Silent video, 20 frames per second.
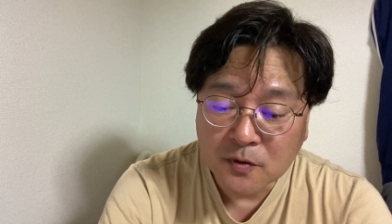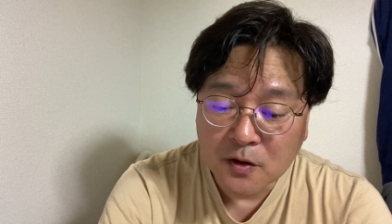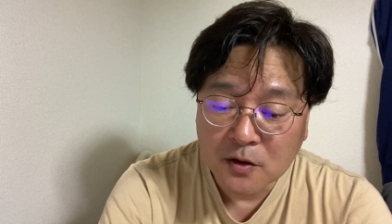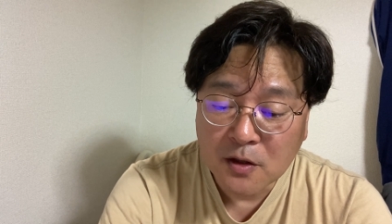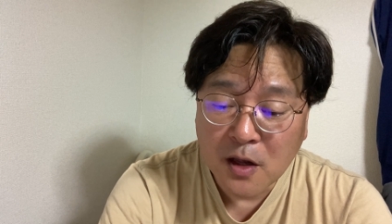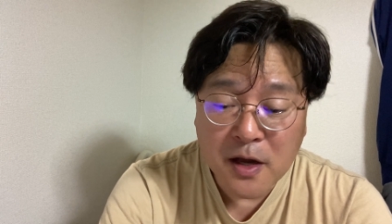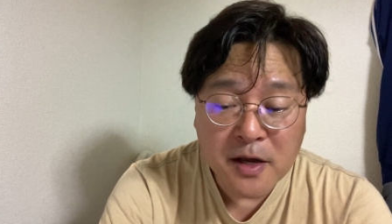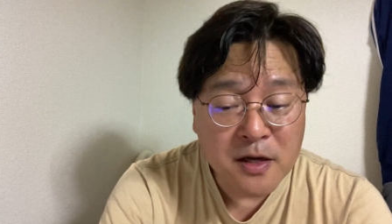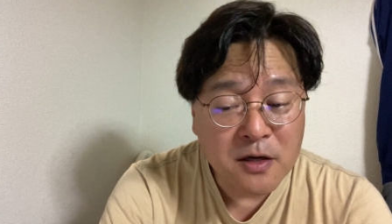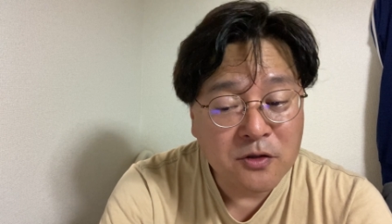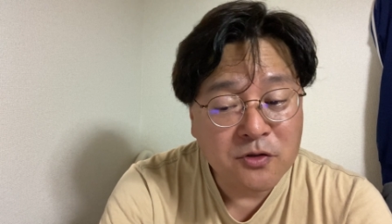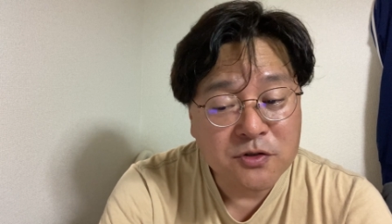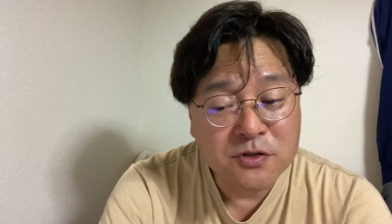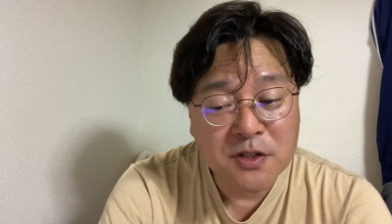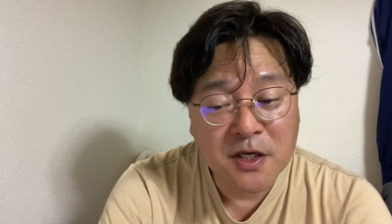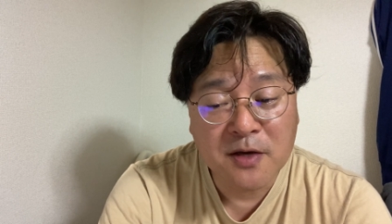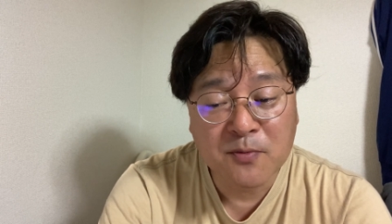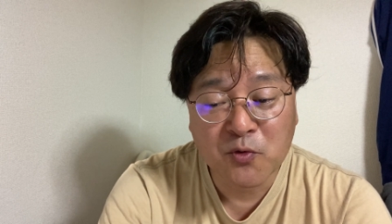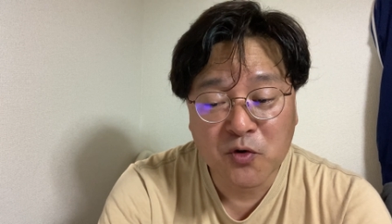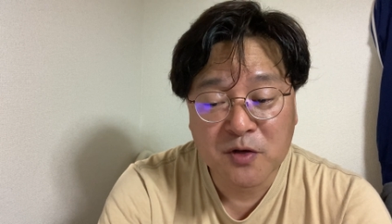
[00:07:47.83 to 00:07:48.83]
大学
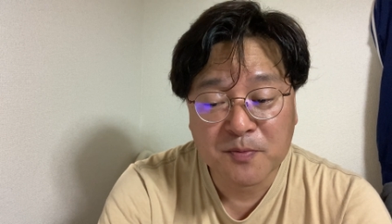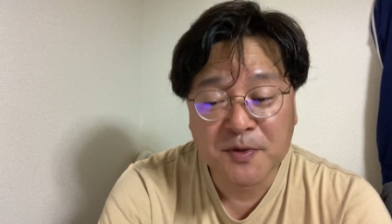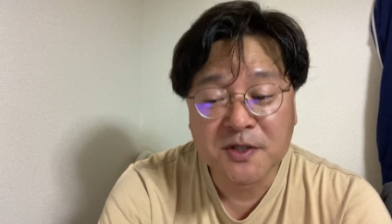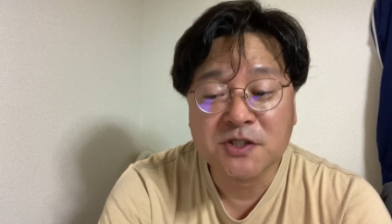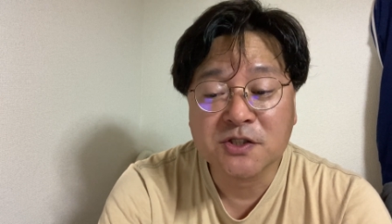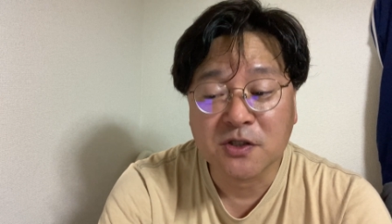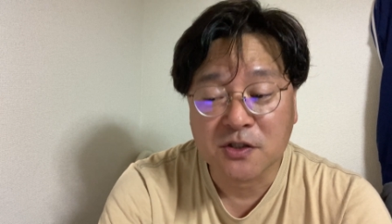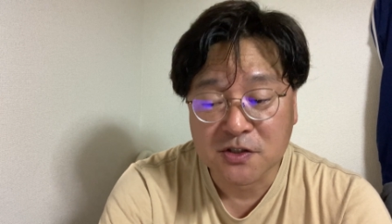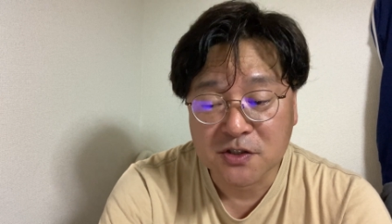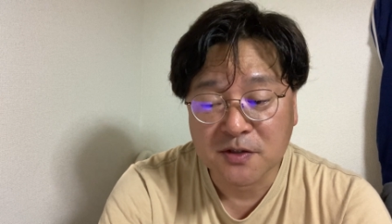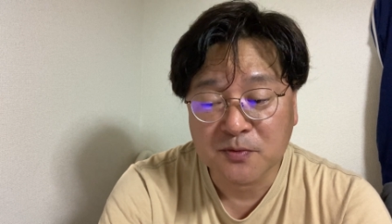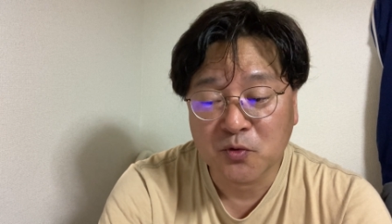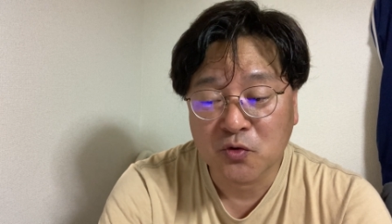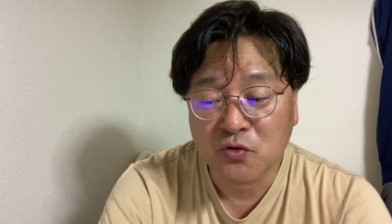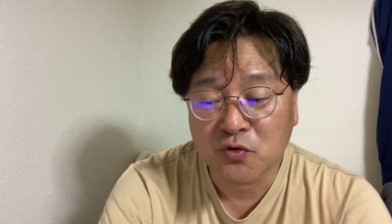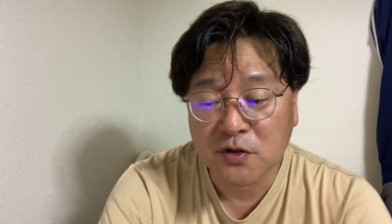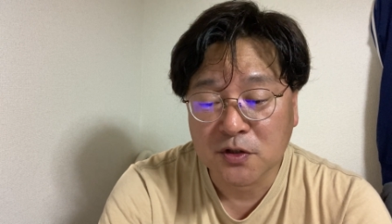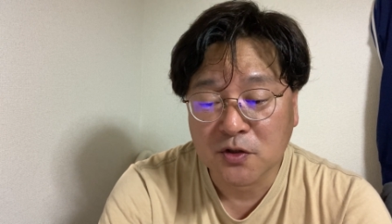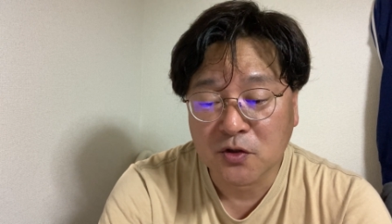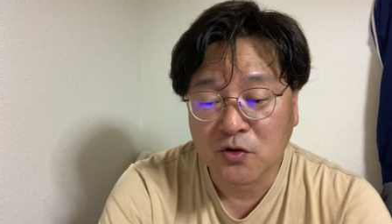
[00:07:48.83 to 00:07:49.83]
生もいましたし、
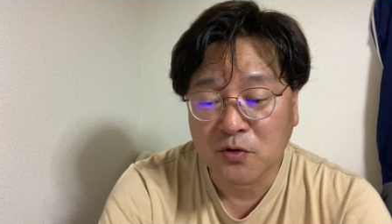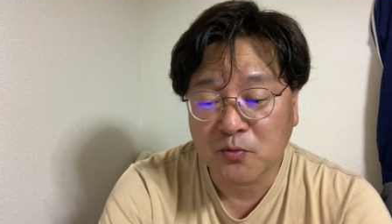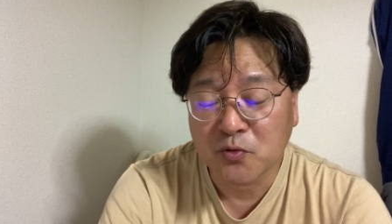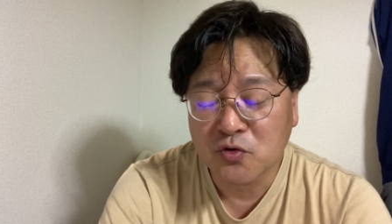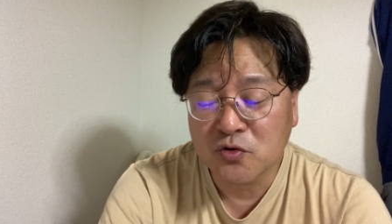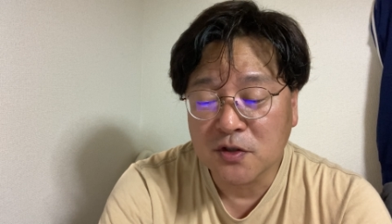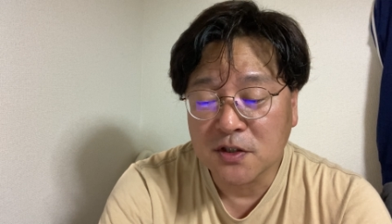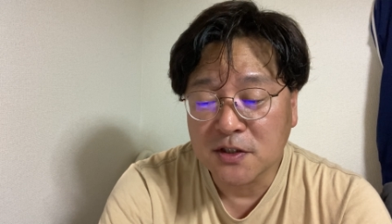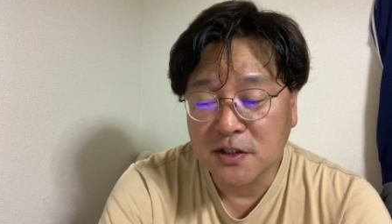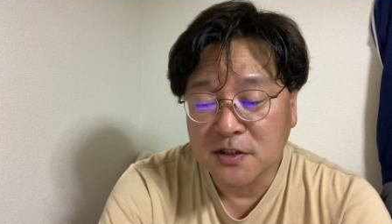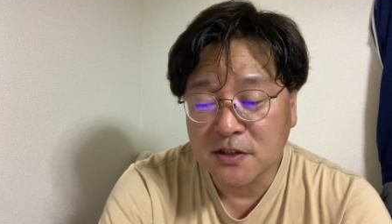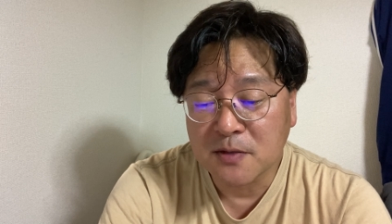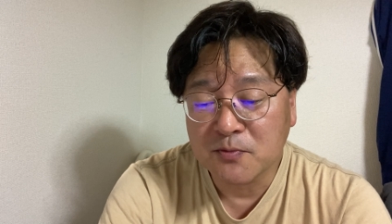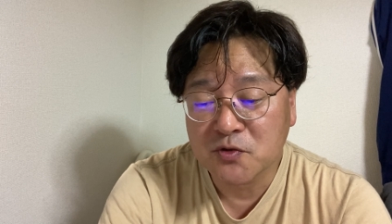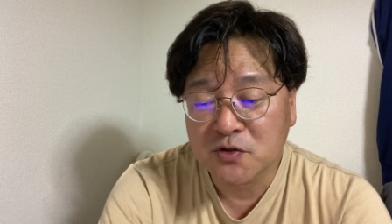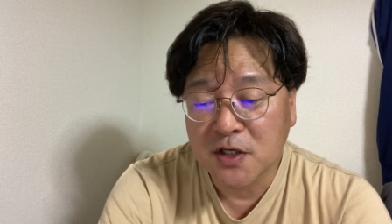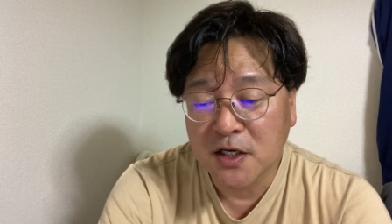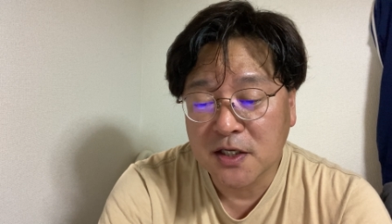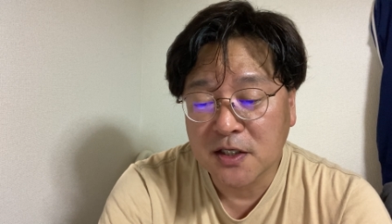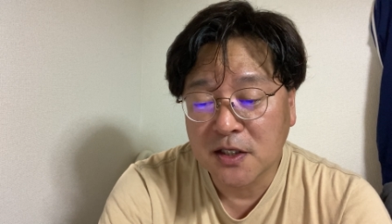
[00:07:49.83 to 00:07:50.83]
僕行った時。僕はね、多分
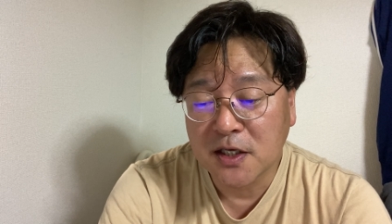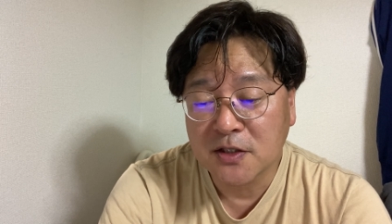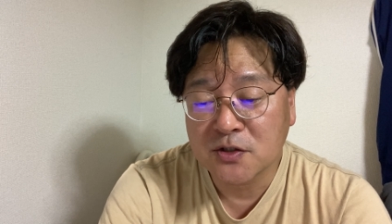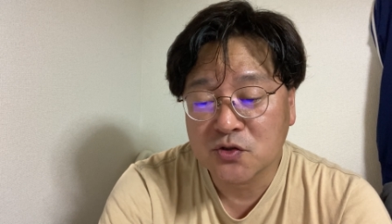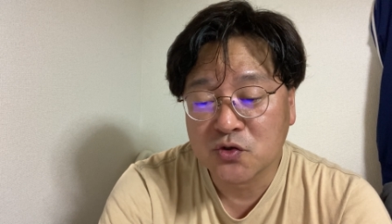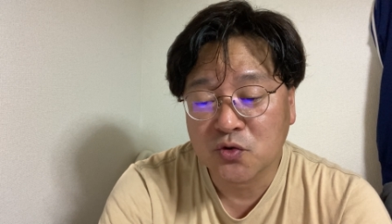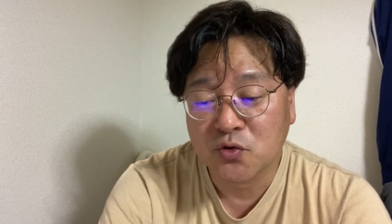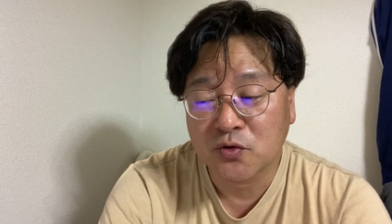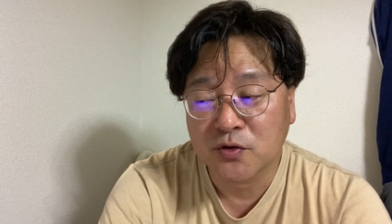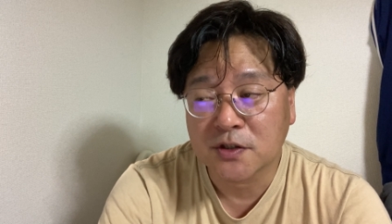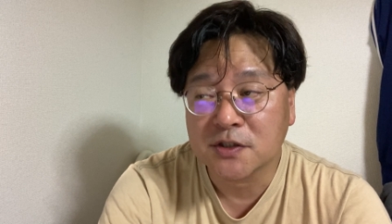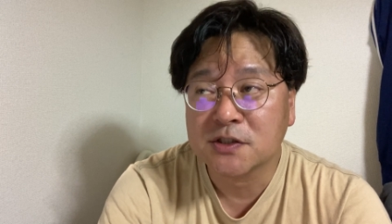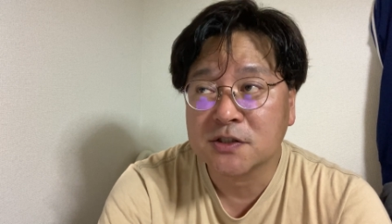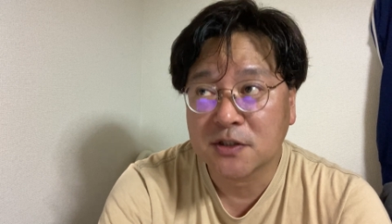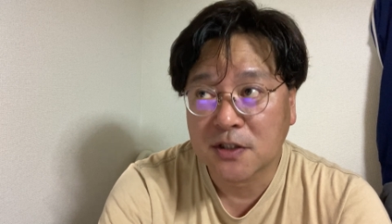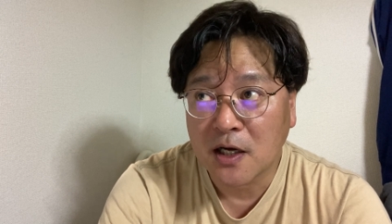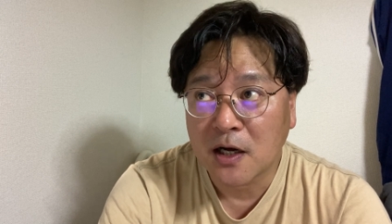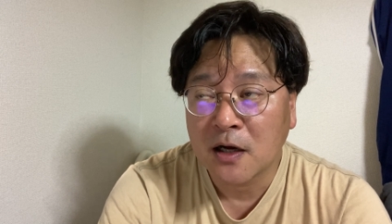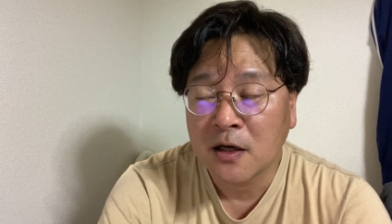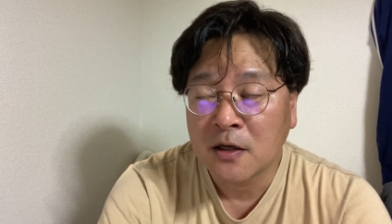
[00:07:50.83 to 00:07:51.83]
最年長でし
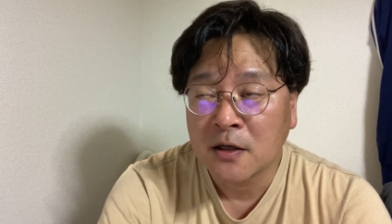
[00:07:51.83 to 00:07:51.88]
た。